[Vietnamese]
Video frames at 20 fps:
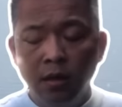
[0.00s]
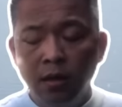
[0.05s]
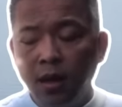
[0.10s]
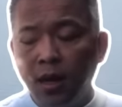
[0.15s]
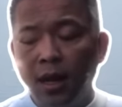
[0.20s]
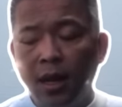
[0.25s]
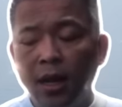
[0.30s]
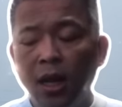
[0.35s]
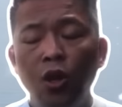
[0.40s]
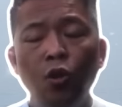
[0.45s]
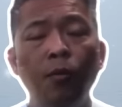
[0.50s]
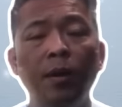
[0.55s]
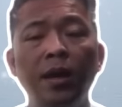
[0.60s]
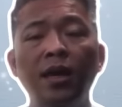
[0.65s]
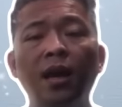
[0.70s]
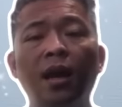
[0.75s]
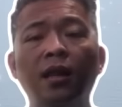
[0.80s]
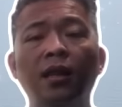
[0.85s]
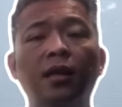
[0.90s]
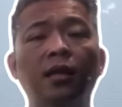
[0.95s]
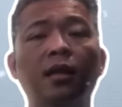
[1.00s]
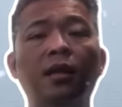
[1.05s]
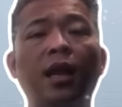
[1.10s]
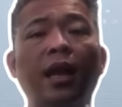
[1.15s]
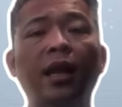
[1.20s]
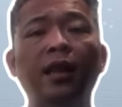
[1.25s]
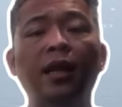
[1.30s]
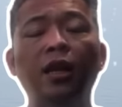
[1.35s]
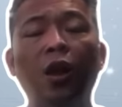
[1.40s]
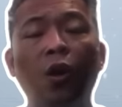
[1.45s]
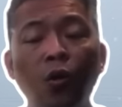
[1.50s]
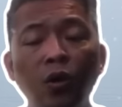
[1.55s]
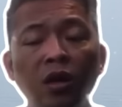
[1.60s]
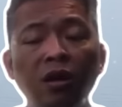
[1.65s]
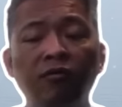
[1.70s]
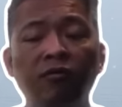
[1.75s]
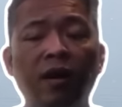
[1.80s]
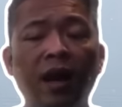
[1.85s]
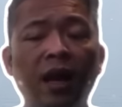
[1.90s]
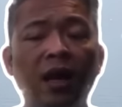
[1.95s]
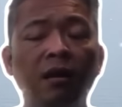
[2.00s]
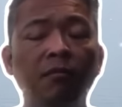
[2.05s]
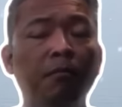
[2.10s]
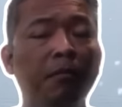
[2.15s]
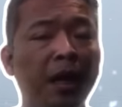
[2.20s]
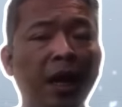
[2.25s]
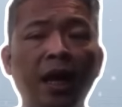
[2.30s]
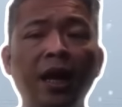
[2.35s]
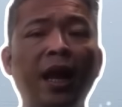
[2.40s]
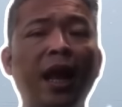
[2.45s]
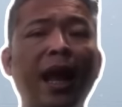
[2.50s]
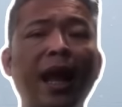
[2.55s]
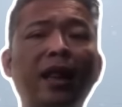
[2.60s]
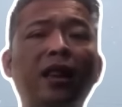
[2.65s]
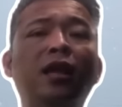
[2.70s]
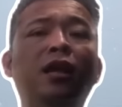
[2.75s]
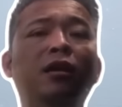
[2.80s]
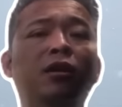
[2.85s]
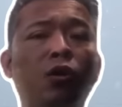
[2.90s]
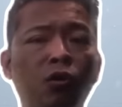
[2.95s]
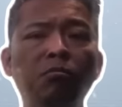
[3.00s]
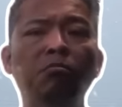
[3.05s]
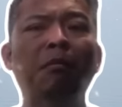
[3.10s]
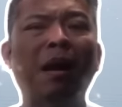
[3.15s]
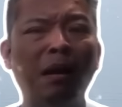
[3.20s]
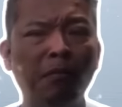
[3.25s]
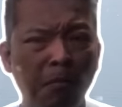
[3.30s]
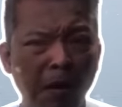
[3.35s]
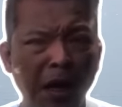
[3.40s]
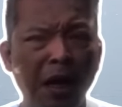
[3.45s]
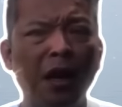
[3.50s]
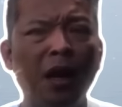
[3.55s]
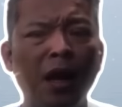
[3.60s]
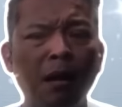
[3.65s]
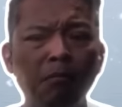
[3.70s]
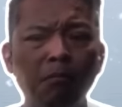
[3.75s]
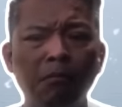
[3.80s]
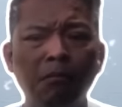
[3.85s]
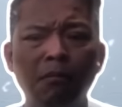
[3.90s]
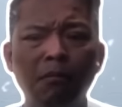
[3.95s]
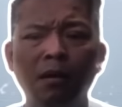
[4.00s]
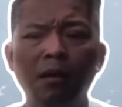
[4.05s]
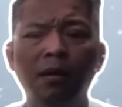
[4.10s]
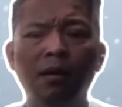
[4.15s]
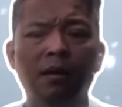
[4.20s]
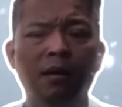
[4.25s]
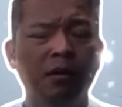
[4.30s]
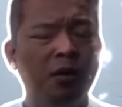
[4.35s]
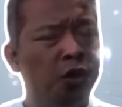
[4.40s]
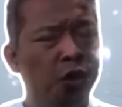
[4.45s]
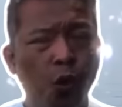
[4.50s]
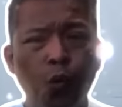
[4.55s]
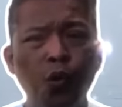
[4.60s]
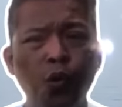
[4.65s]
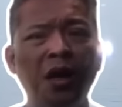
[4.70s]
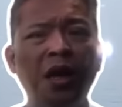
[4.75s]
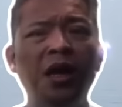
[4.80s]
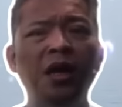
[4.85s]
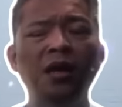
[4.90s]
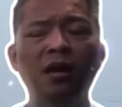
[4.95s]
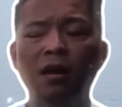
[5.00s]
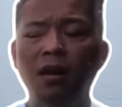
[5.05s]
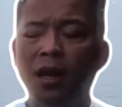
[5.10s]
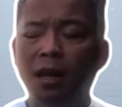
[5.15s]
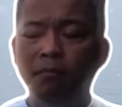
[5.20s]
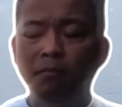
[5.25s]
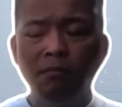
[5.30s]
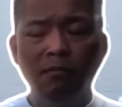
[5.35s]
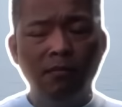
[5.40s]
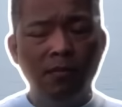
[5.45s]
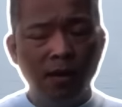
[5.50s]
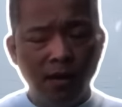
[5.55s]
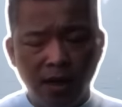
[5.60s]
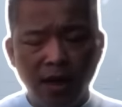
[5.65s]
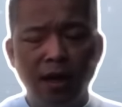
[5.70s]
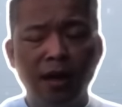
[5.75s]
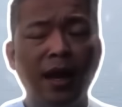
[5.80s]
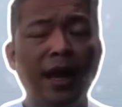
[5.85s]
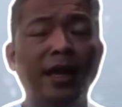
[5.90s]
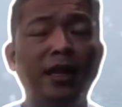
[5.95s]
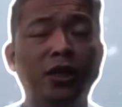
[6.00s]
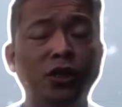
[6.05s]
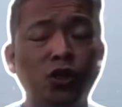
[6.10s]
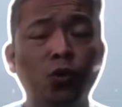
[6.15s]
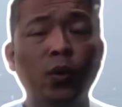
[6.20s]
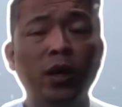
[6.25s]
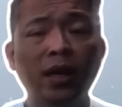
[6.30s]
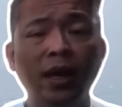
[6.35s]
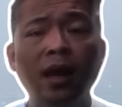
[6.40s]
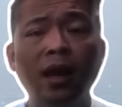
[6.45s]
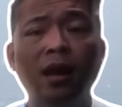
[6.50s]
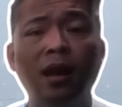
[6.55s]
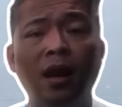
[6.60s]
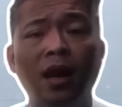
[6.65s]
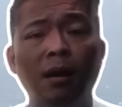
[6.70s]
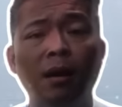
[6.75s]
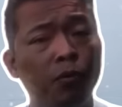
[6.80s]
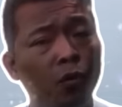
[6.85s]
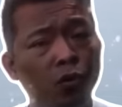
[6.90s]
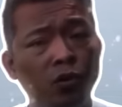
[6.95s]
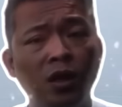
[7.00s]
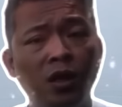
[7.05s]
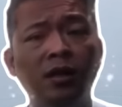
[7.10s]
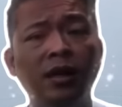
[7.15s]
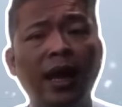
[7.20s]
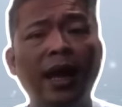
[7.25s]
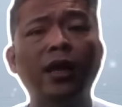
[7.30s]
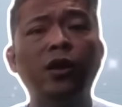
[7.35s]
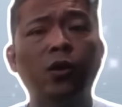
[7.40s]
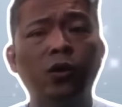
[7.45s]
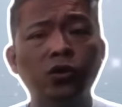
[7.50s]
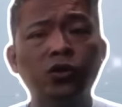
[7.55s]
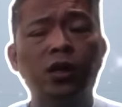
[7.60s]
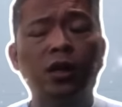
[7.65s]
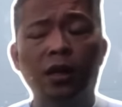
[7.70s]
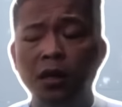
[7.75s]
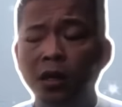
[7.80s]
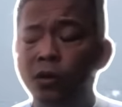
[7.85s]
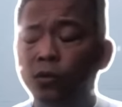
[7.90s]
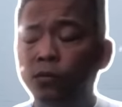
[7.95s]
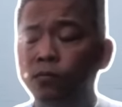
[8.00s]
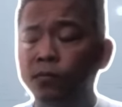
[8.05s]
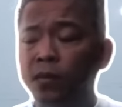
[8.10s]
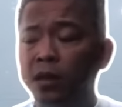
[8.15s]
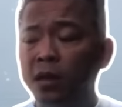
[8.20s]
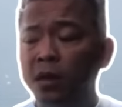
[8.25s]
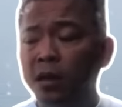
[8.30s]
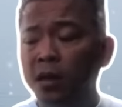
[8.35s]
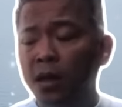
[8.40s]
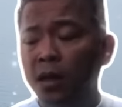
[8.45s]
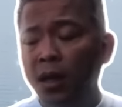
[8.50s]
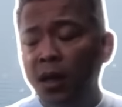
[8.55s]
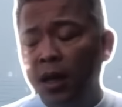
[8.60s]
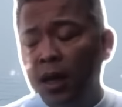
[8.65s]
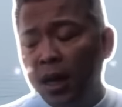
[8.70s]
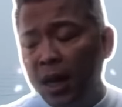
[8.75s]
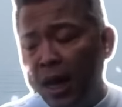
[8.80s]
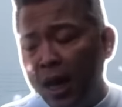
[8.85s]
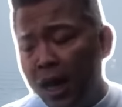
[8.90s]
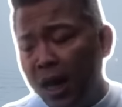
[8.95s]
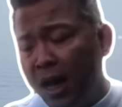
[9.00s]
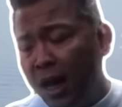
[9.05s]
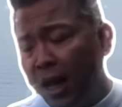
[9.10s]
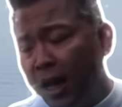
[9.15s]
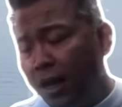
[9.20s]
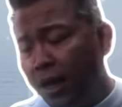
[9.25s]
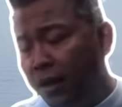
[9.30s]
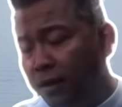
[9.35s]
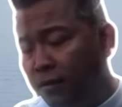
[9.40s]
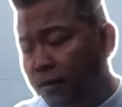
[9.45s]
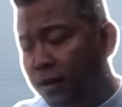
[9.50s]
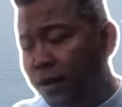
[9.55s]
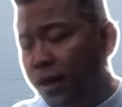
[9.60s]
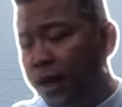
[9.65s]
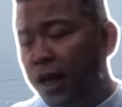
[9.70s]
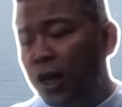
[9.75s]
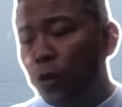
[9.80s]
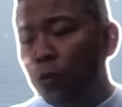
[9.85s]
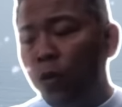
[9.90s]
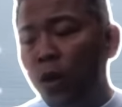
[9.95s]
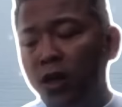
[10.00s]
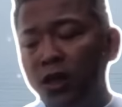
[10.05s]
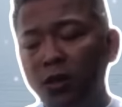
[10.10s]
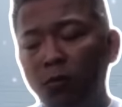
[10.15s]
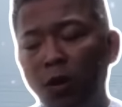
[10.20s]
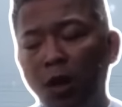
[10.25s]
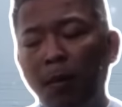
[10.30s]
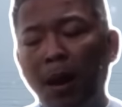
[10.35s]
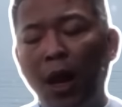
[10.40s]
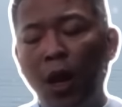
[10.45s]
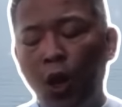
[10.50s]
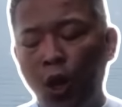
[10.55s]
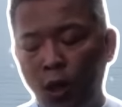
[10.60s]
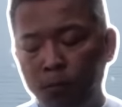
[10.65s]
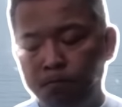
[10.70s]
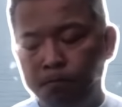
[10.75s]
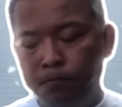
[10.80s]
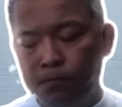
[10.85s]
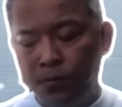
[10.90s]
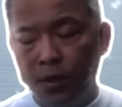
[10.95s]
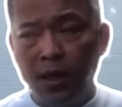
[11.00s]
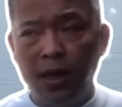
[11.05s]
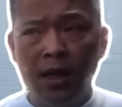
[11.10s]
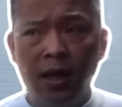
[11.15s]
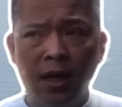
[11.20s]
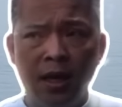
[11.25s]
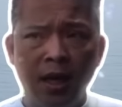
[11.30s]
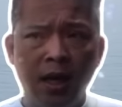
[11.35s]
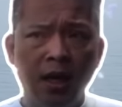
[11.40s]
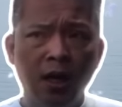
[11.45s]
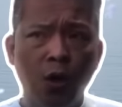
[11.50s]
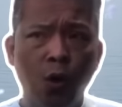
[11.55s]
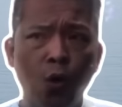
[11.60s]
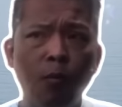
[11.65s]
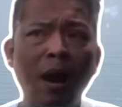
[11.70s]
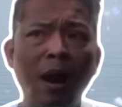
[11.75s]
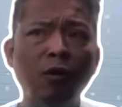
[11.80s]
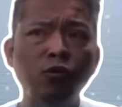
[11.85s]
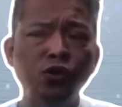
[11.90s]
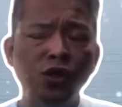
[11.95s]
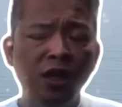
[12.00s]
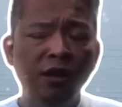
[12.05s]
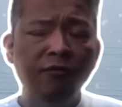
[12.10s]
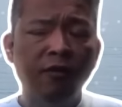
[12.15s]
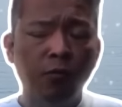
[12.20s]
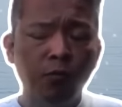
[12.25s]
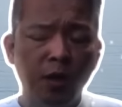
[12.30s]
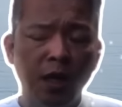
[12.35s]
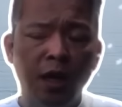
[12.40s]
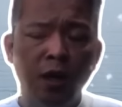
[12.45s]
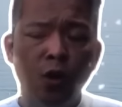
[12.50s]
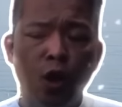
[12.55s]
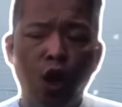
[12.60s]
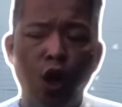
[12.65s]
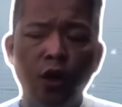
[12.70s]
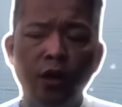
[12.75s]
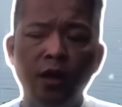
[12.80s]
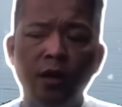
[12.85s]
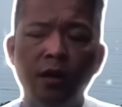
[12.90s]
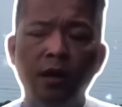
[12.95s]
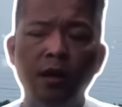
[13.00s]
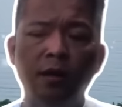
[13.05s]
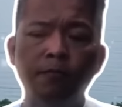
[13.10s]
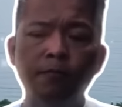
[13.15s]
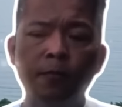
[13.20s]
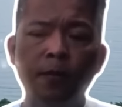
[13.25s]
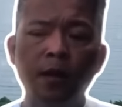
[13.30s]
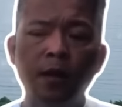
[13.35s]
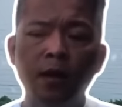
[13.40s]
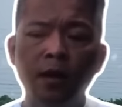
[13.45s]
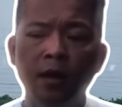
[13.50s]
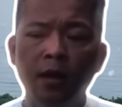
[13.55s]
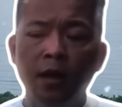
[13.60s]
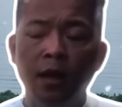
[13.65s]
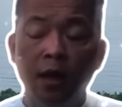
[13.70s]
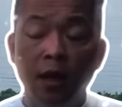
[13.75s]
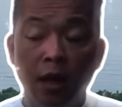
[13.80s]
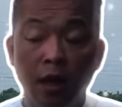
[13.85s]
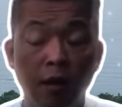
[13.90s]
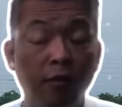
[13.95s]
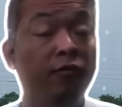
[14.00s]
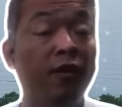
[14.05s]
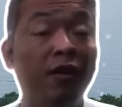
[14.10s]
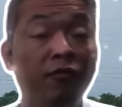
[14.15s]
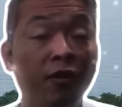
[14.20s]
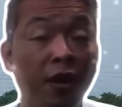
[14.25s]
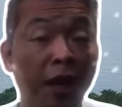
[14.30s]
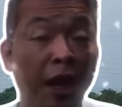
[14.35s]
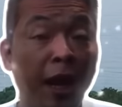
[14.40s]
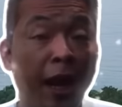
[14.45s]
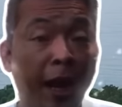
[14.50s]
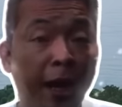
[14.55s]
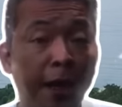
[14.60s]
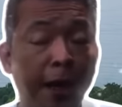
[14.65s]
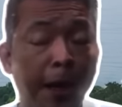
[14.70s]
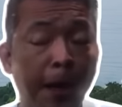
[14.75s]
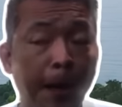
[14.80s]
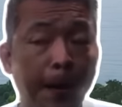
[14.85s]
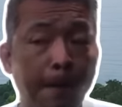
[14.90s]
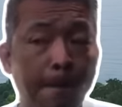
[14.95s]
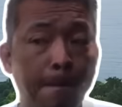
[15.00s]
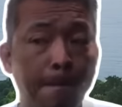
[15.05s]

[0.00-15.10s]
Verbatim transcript: Nên là nếu bây giờ thì thực tế thì nói như vậy miệng Nga thì nói mạnh miệng lắm, vũ khí dữ lắm gần đây thì trong khi nhắc lại là Putin đe dọa rất là nhiều à, khi lúc đó trong cái bàn họp thì cái cô báo chí phỏng vấn có hỏi nó à, về vấn đề hạt nhân